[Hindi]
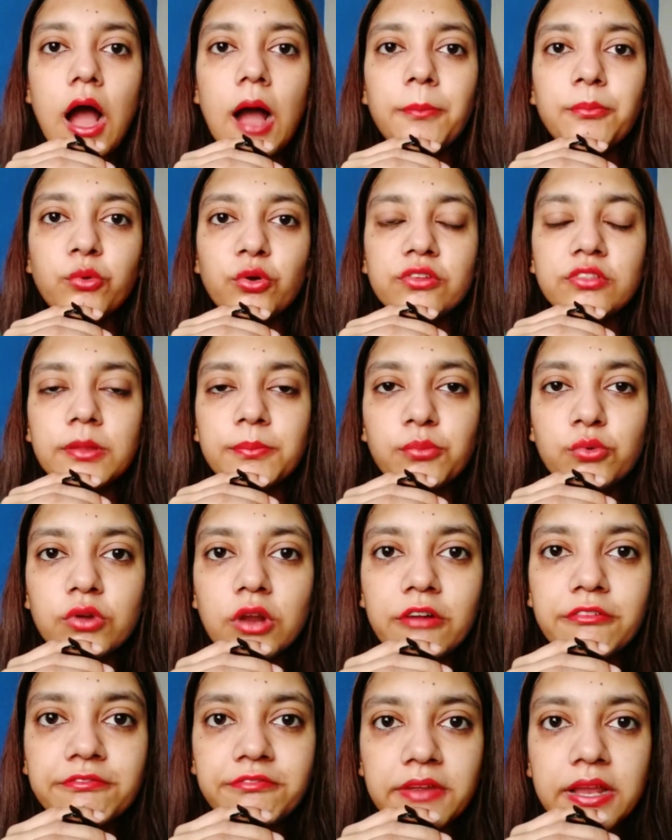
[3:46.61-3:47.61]
आपको इसे
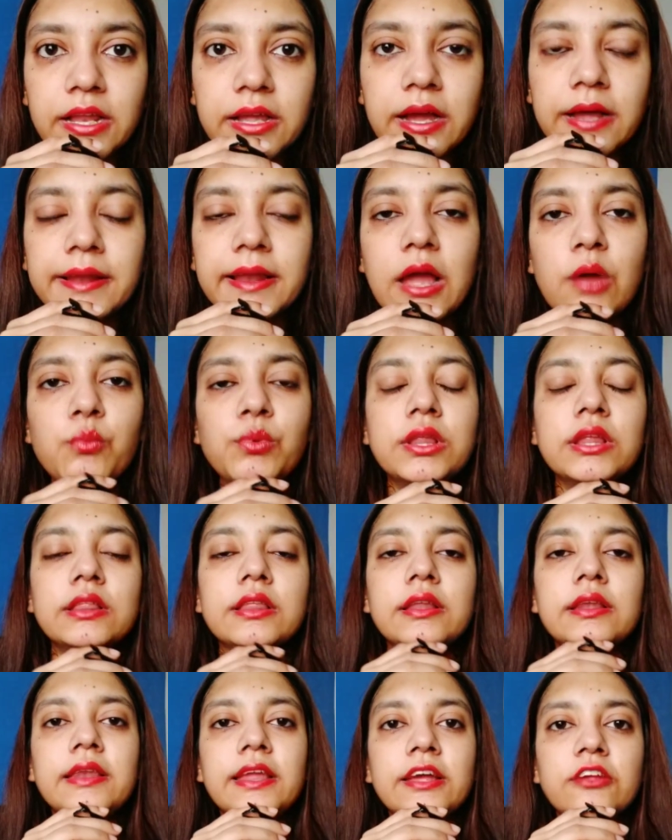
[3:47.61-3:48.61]
पूरा फिल करना है विद
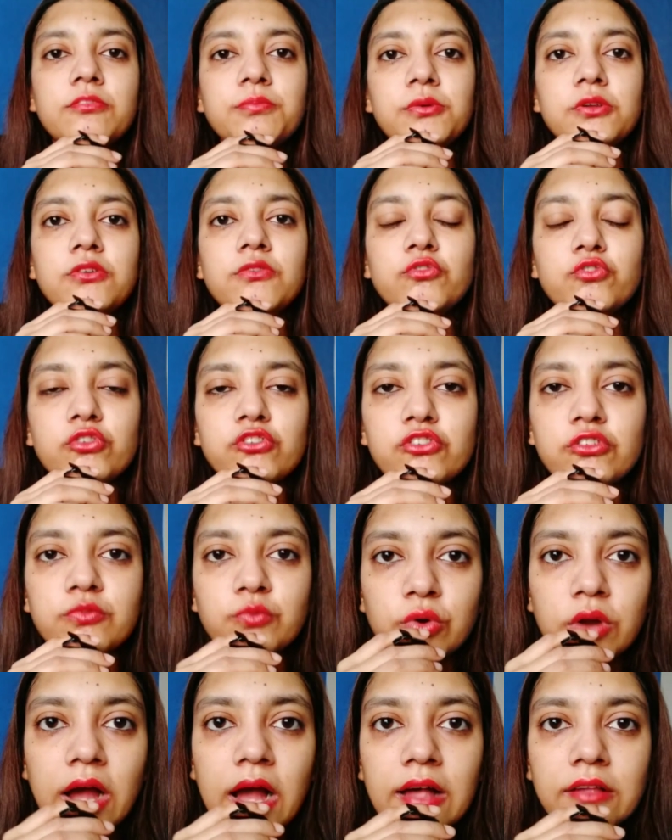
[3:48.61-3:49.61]
इन द नेक्स्ट पीरियड ऑफ ट्वेंटी
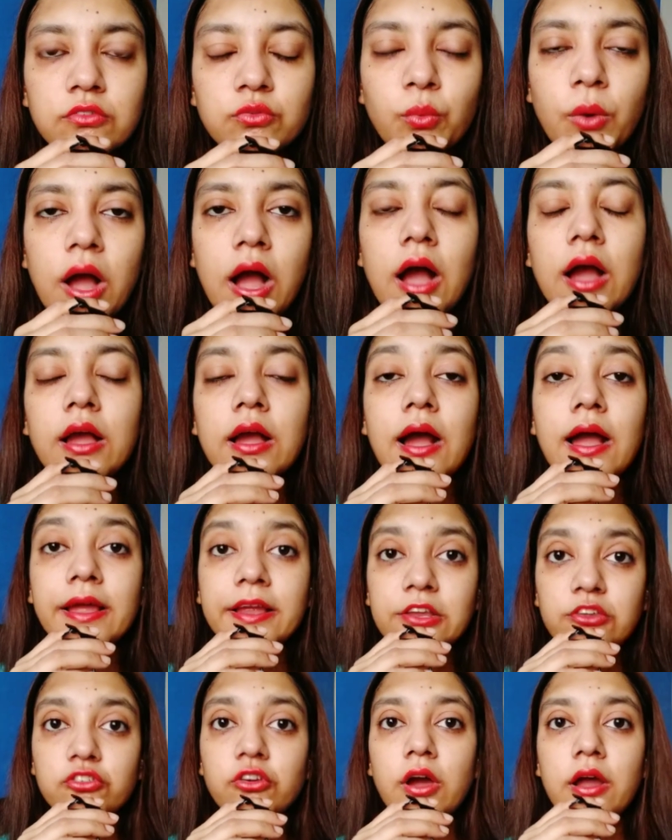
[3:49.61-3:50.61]
फोर आवर्स वहां का
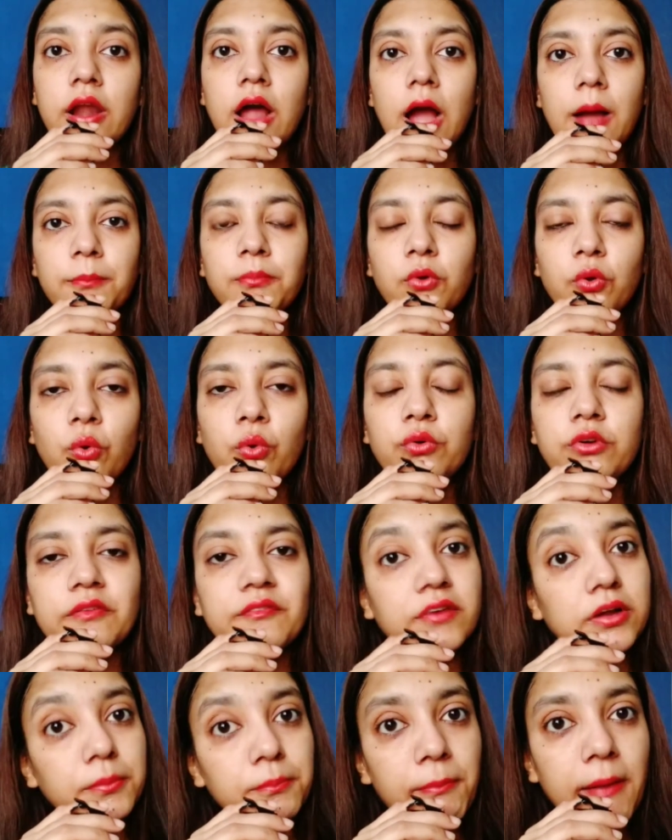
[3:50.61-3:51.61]
एच आपको
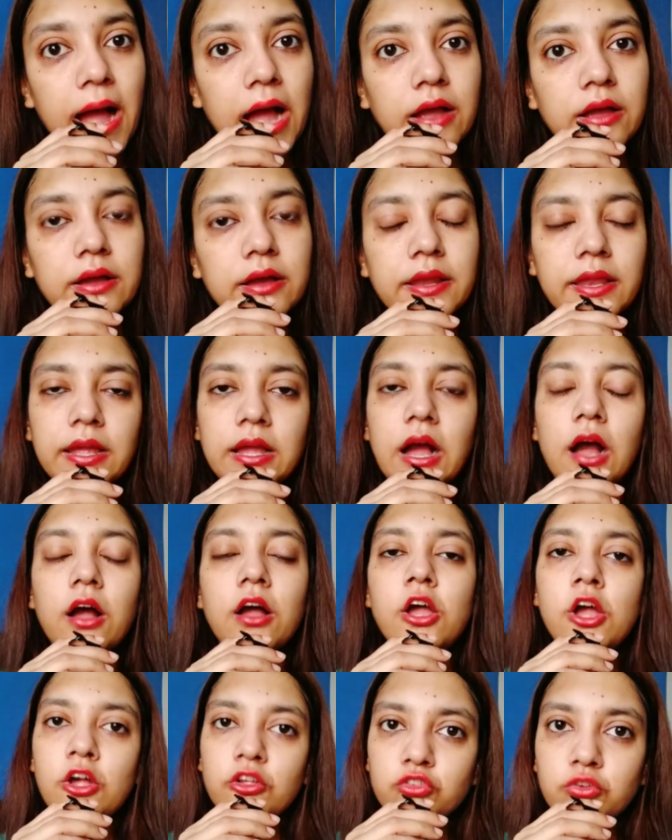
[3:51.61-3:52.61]
रिवर्ट बैक करेगा
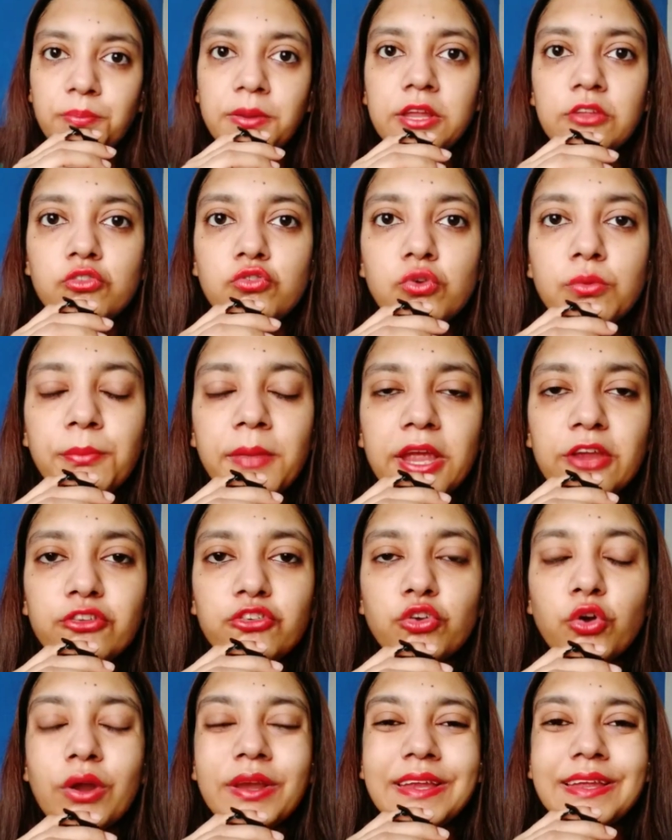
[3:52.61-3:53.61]
सो प्लीज टू मेक
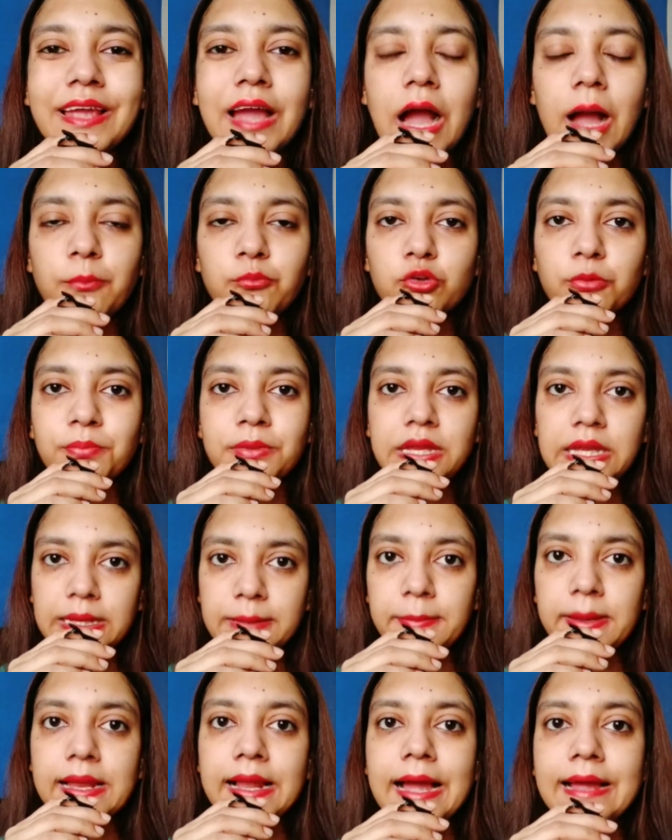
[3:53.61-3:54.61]
श्योर कि आप जो अपनी
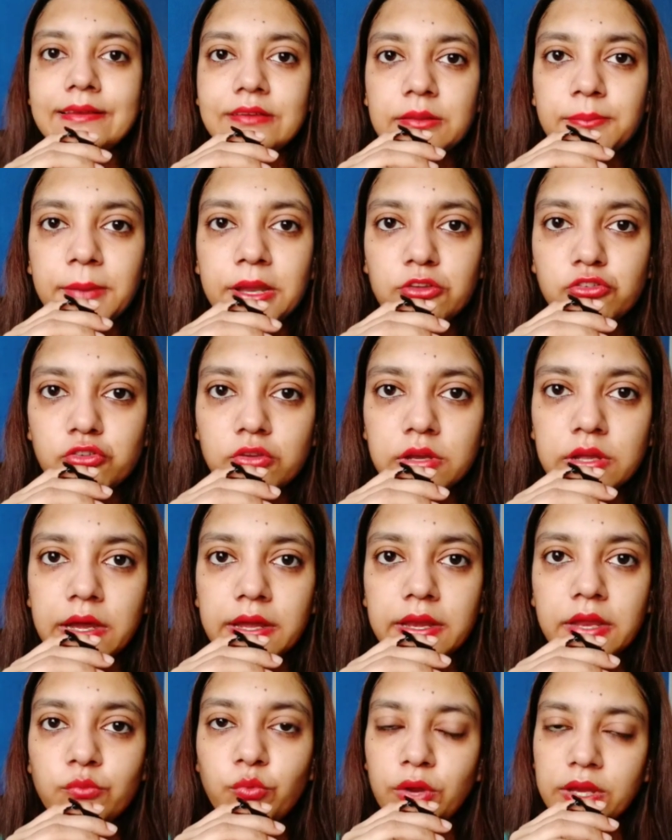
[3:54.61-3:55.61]
ईमेल आईडी मेंशन
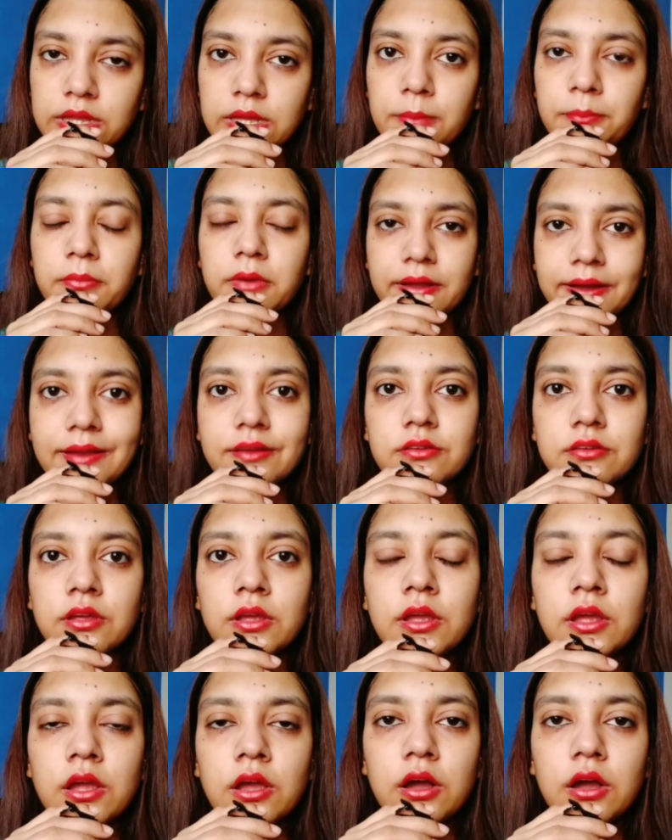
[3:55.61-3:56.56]
करें वो एकदम करेक्ट